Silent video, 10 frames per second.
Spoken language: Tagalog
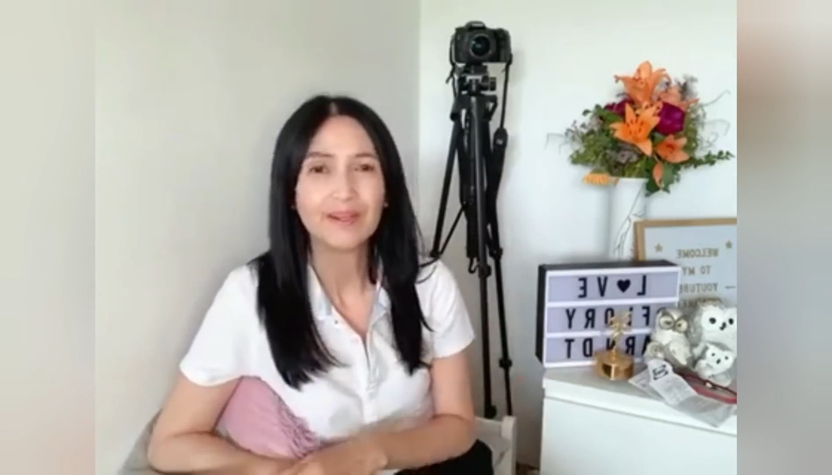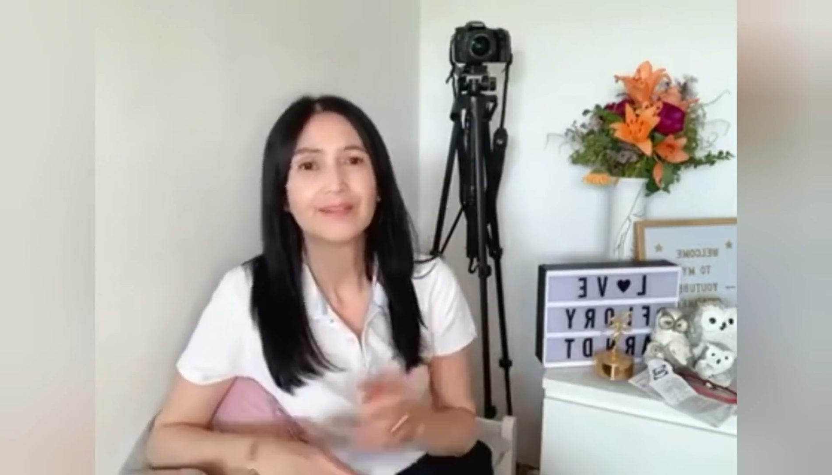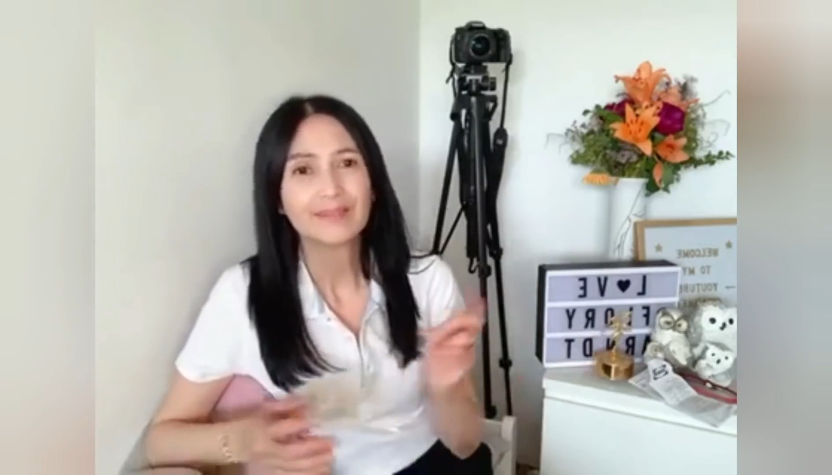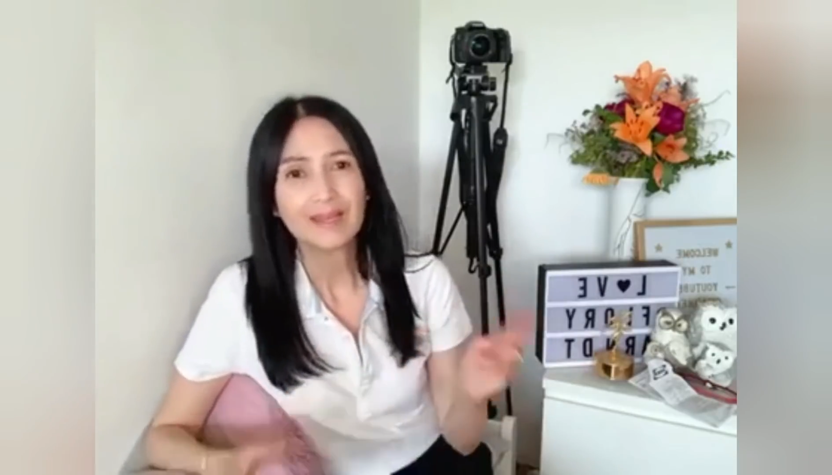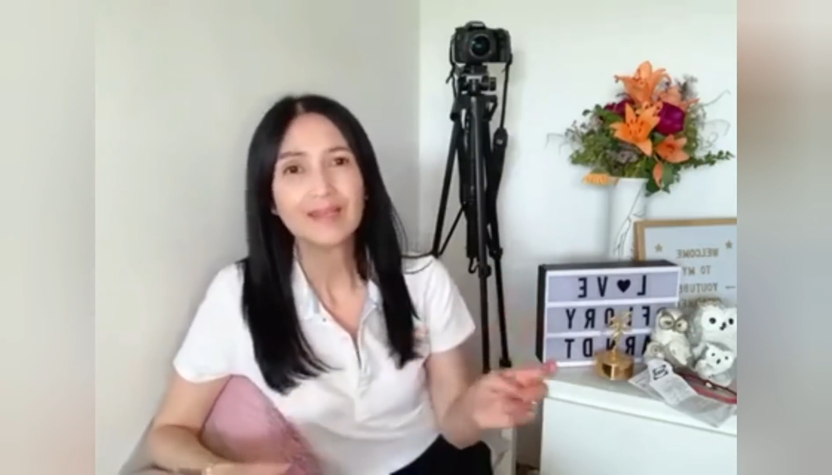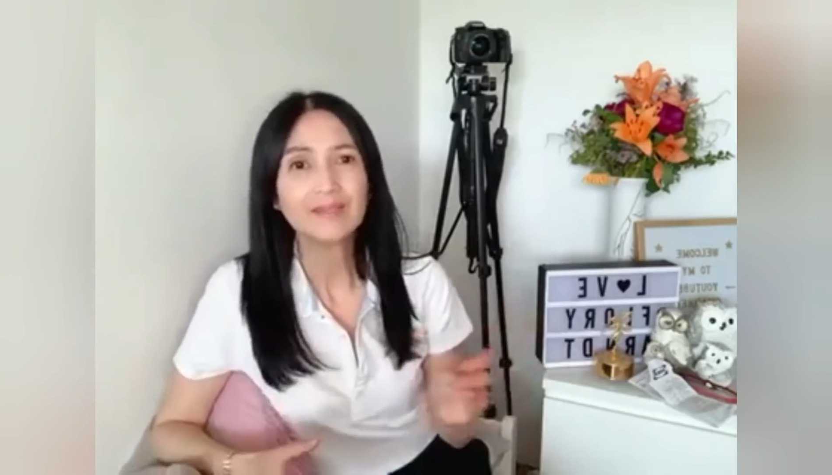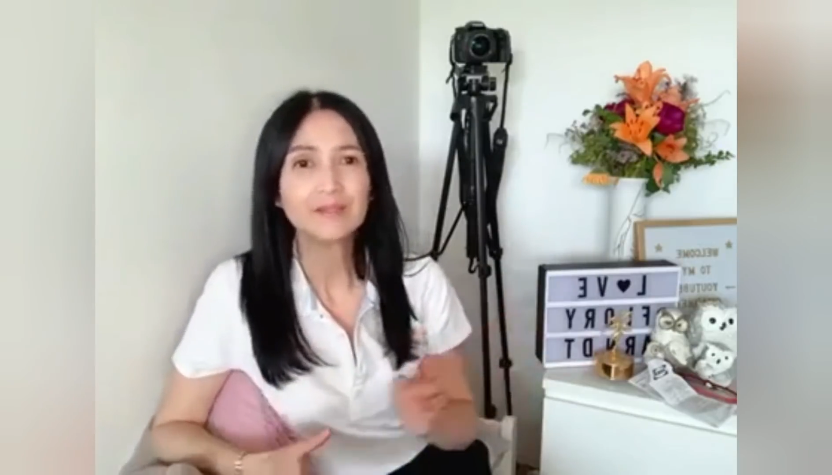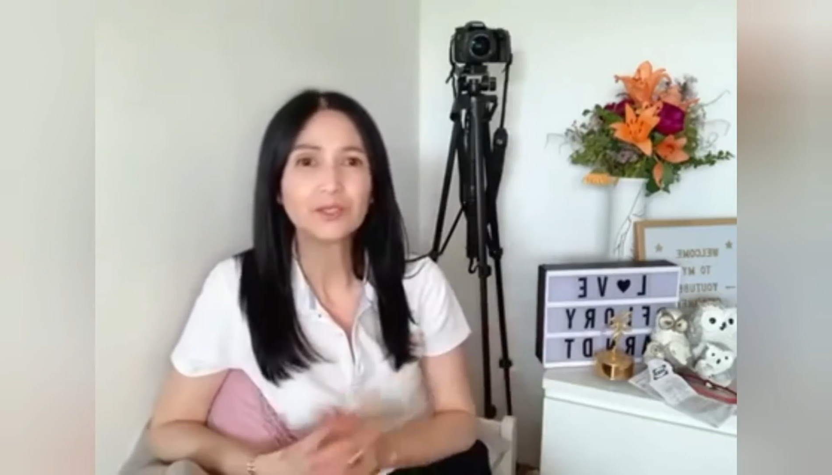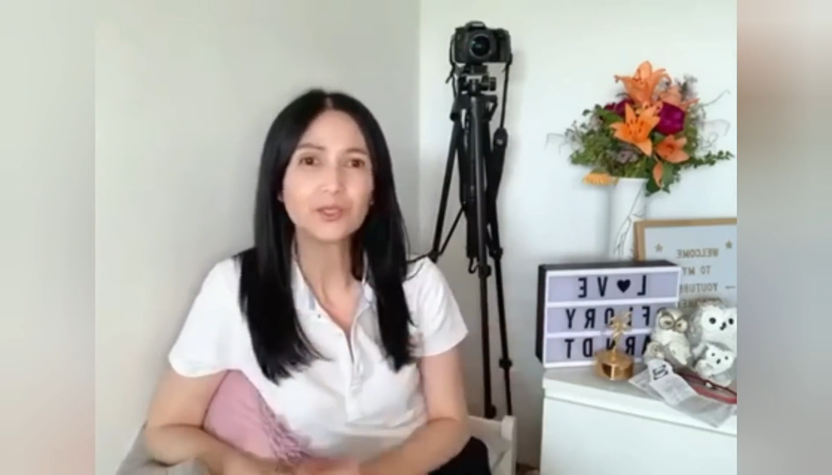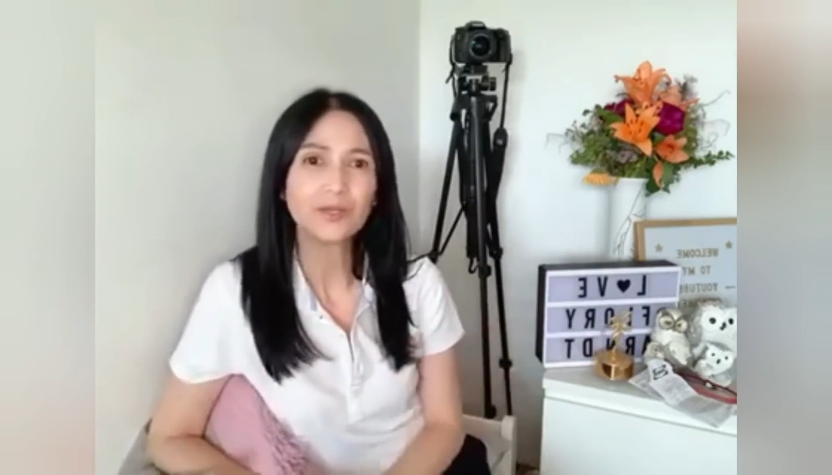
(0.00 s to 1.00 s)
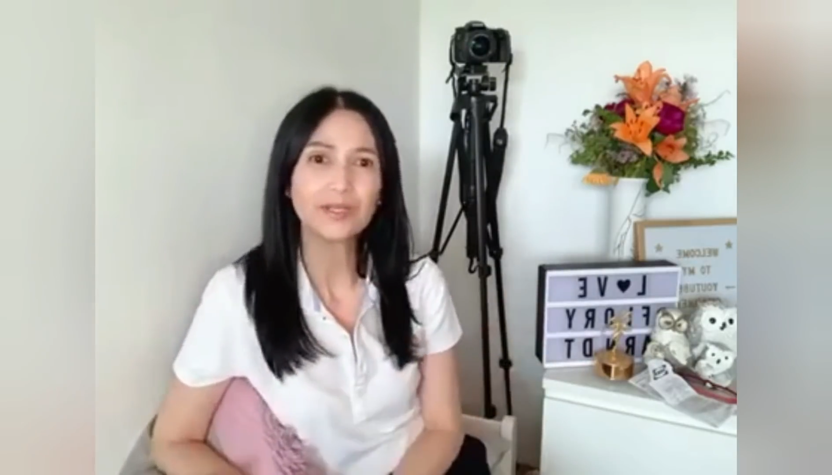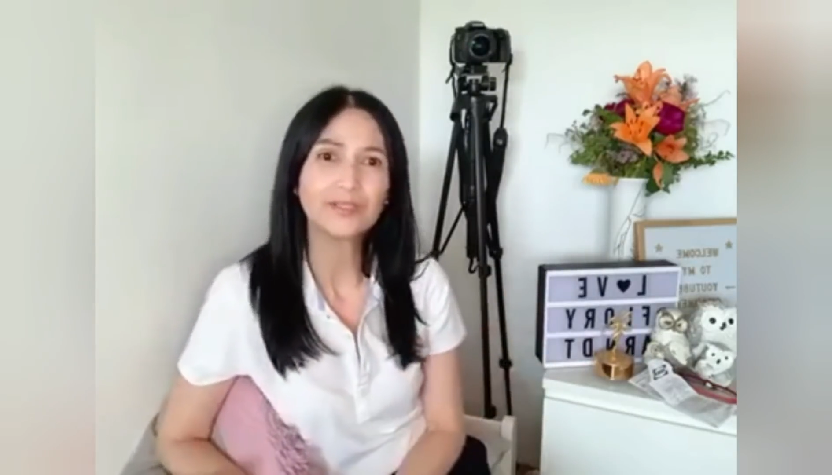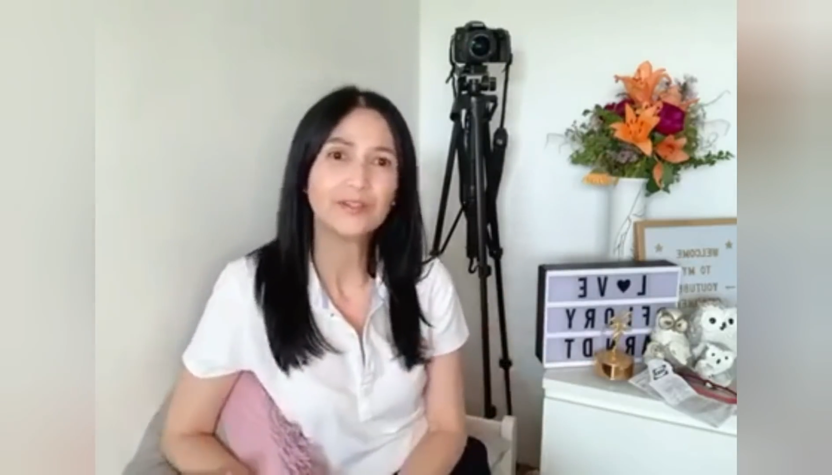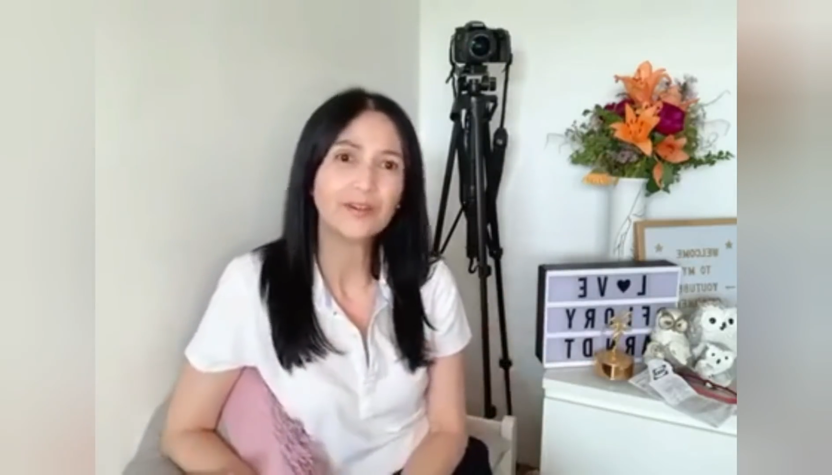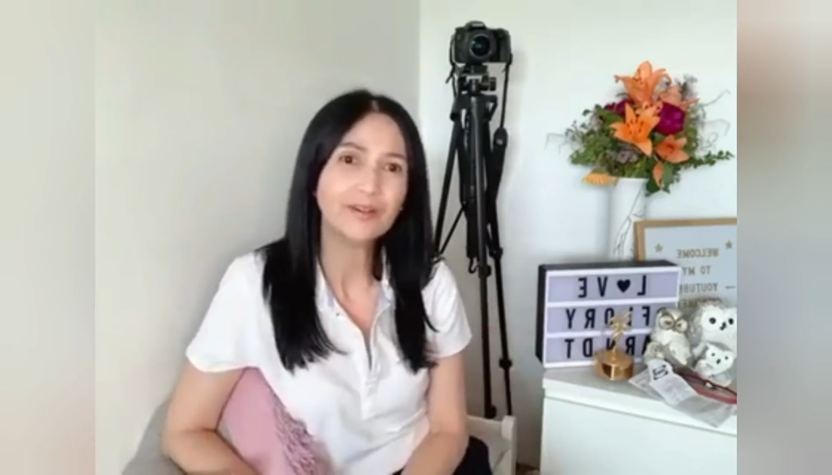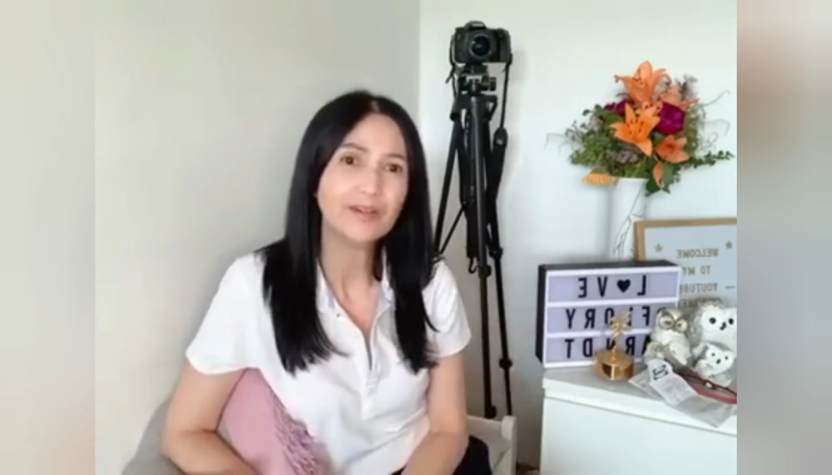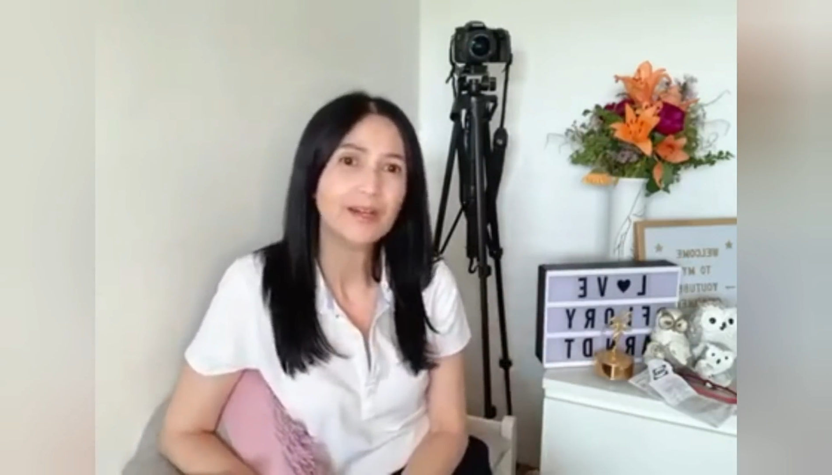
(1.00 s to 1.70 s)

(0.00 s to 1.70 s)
Sana nagustuhan nyo